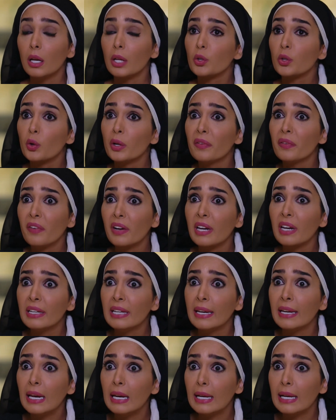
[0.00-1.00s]
لتكوني فكرة
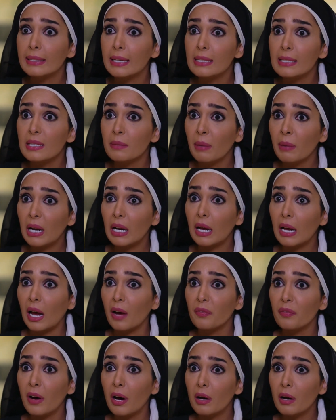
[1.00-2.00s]
اني انا اللي قتلت امك لك
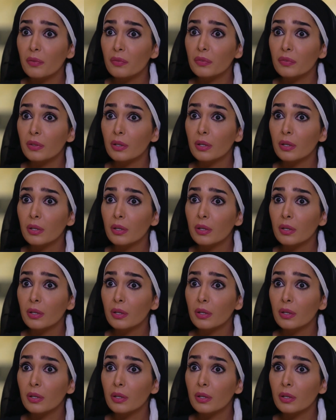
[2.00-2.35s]
عفاف